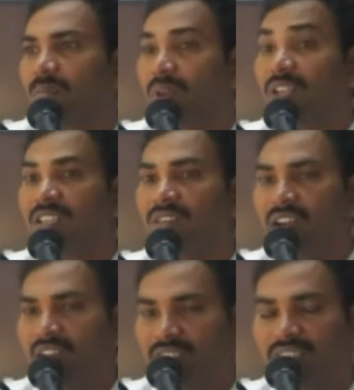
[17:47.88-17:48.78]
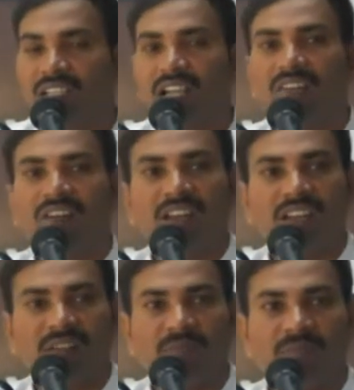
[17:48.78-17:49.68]
మిగతా వారికి అర్థం కావాలి
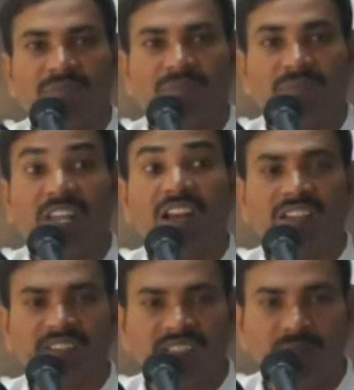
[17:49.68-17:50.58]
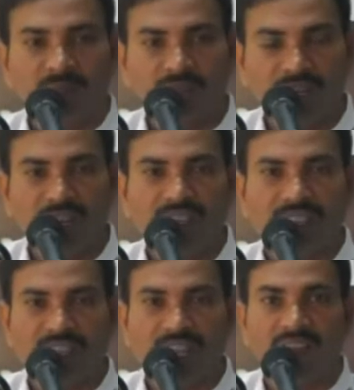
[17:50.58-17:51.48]
నీ రక్త సంబంధాలకు
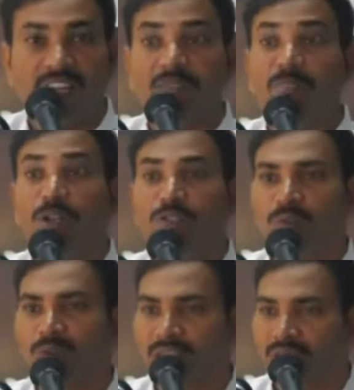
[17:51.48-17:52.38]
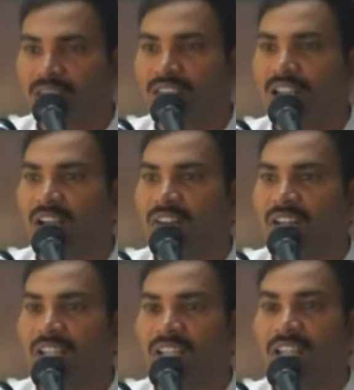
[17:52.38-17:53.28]
అర్థం కావాలి నీ బంధువులకు అర్థం
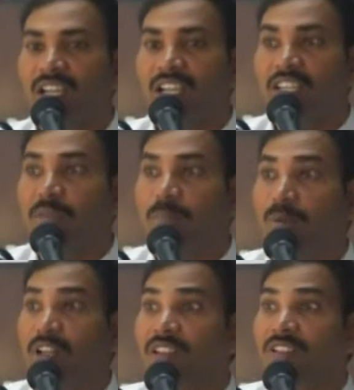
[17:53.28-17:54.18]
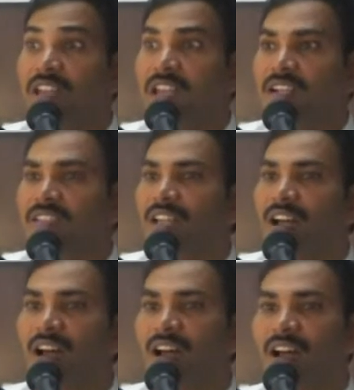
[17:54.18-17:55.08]
కావాలి ఇది ప్రత్యేకత
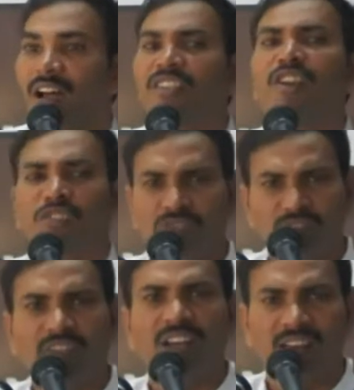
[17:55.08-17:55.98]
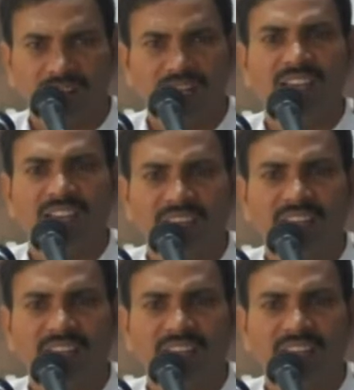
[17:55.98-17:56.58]
అది నచ్చుతుంది వాళ్ళకి